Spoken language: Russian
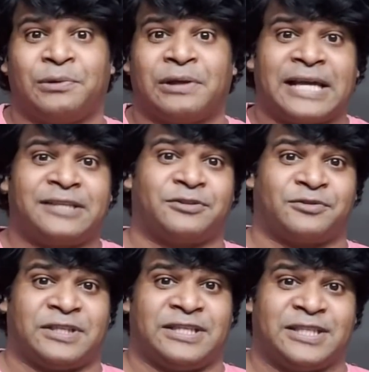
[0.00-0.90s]
и вы
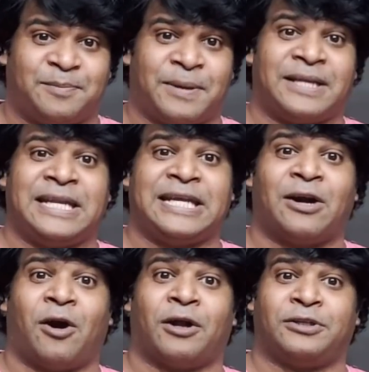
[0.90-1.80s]
обычно видите то, что
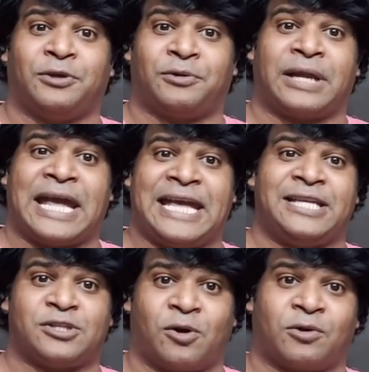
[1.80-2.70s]
хотите видеть –
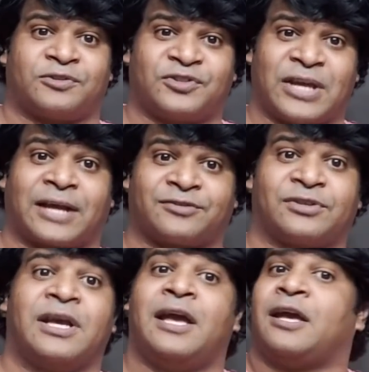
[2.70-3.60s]
в зависимости
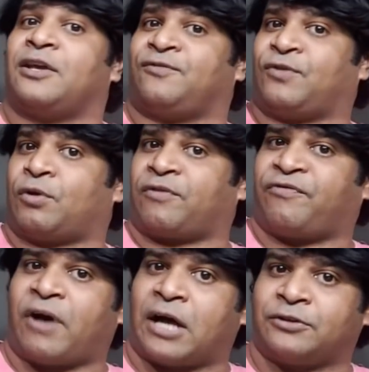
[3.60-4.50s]
от вашего
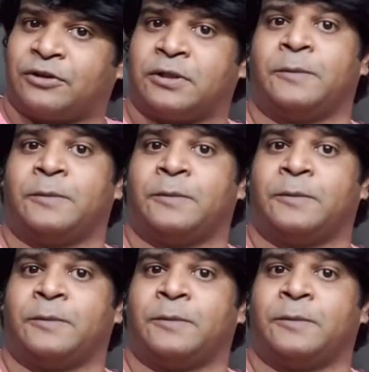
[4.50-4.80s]
возраста или